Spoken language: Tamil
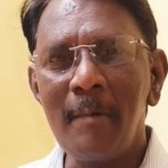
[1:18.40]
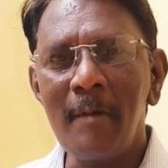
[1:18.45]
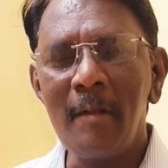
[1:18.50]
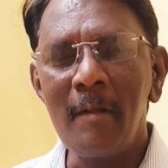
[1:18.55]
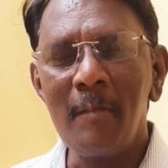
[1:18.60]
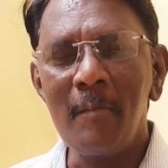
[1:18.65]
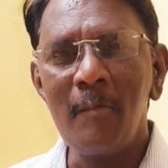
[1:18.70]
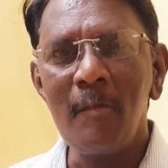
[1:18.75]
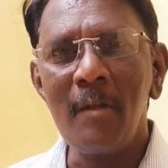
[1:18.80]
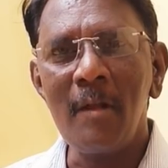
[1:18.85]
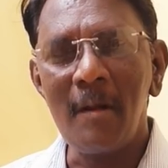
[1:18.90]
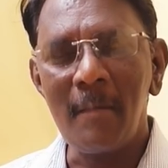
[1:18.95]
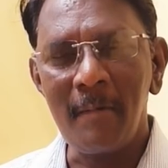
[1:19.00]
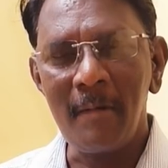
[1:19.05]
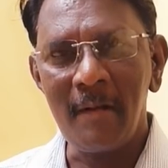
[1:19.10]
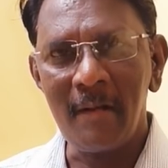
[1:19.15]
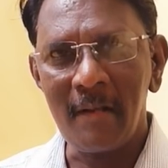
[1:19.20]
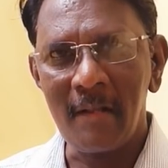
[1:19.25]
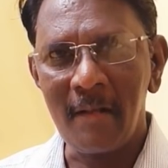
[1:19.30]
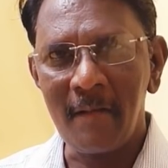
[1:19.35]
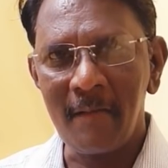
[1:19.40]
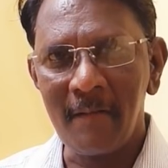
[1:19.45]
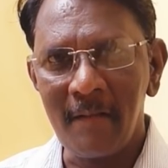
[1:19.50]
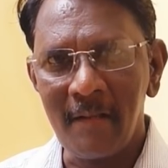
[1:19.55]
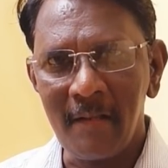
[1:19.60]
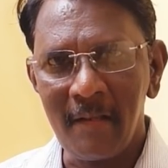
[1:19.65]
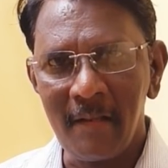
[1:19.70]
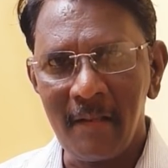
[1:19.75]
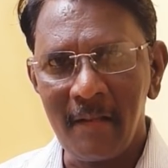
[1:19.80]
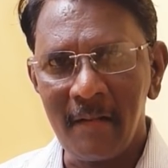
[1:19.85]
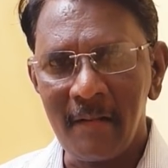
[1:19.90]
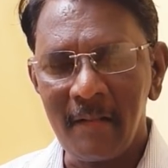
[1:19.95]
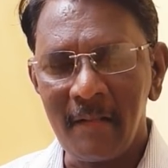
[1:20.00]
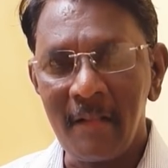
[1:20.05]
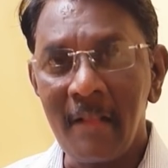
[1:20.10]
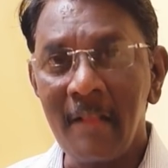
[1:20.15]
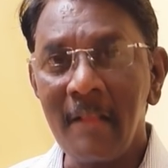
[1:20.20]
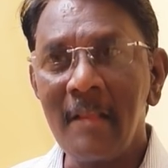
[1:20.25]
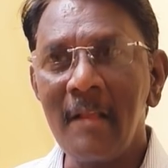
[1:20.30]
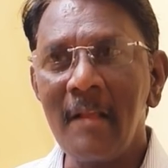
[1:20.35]
பிழிய முடியும் அப்படின்ற அளவுக்கு
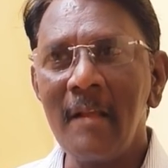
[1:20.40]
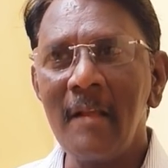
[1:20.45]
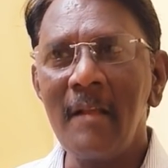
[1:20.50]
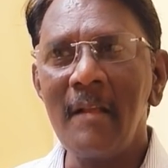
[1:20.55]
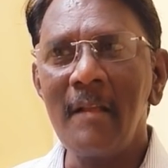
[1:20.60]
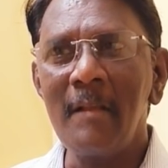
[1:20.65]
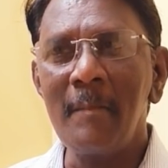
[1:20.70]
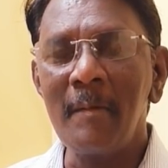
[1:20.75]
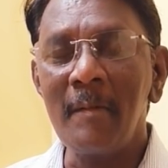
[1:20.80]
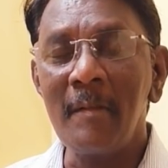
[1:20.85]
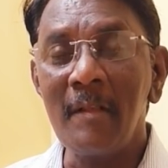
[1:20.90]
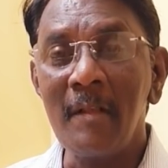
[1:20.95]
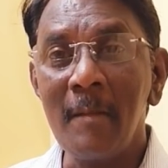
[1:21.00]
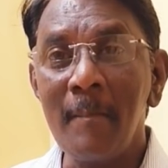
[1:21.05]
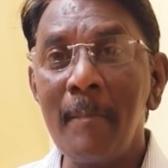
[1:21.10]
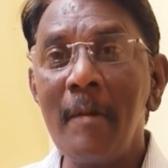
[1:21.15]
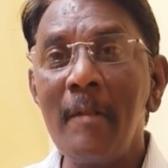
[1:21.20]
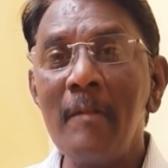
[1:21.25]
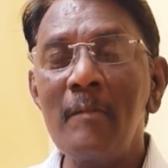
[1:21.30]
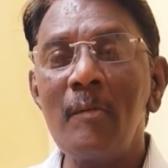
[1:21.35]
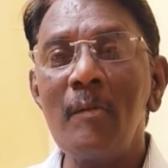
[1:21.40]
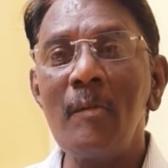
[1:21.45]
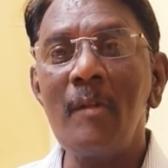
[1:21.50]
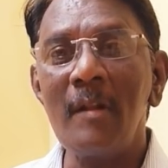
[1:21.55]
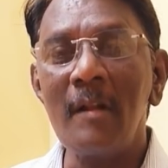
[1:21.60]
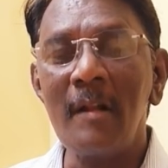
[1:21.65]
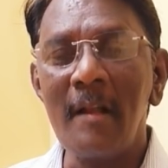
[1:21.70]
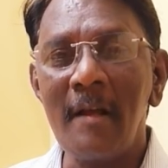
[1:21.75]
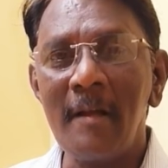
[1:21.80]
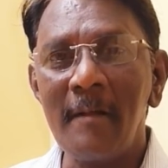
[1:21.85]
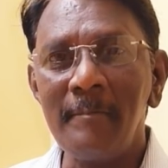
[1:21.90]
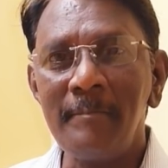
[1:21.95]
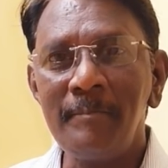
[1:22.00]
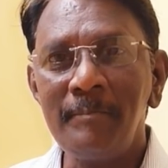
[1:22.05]
இருக்குது எந்த இது எப்படி சொல்லணும்னா